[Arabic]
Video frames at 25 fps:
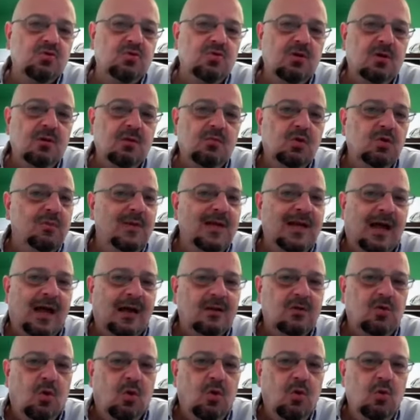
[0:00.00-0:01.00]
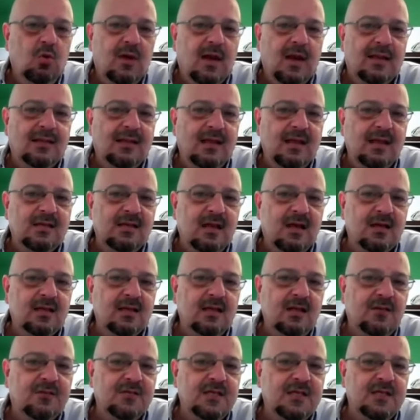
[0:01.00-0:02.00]
رجل مدمن على الكحول لقد
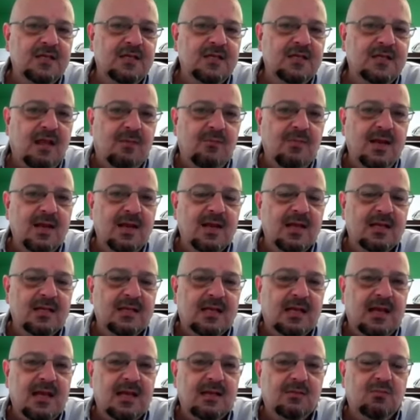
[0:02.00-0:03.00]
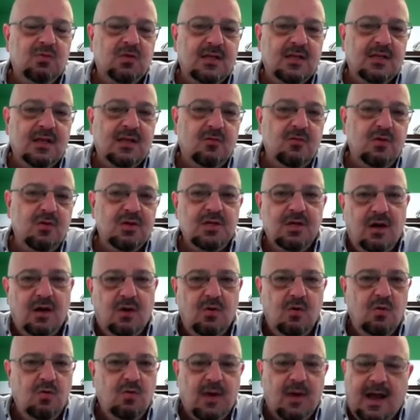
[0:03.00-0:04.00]
صارت نفسيتها تعبانه اذا كانت متزوجه
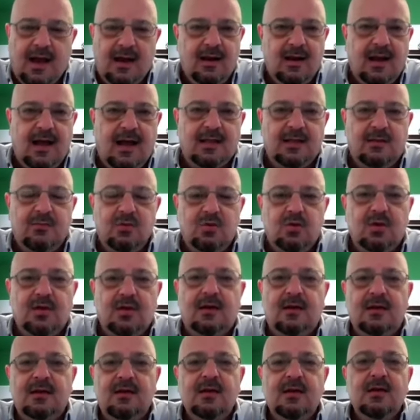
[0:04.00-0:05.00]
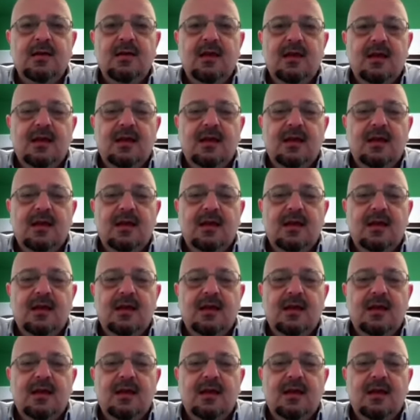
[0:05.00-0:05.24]
او هو حال حدا منهم يعني